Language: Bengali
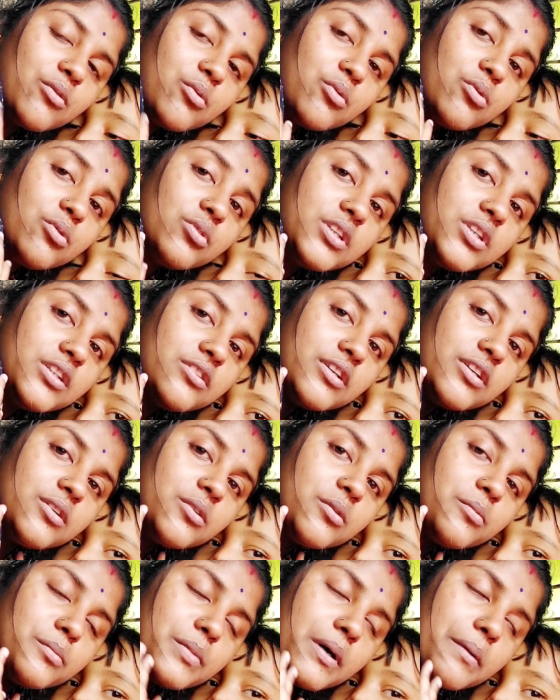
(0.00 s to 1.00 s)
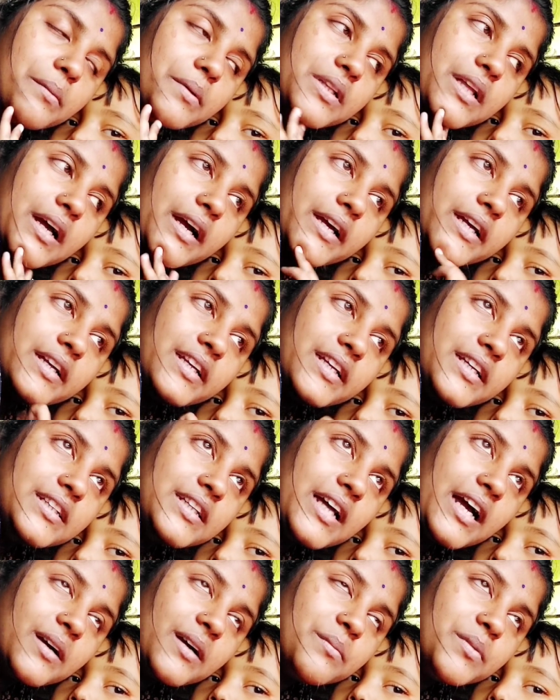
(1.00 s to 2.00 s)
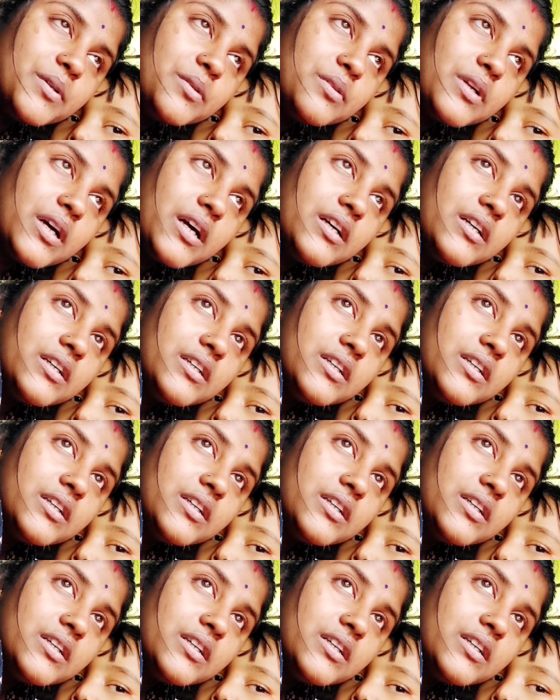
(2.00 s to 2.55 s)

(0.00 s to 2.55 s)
কোনো দিন তো এরকমভাবে থাকেনি থাকবেও না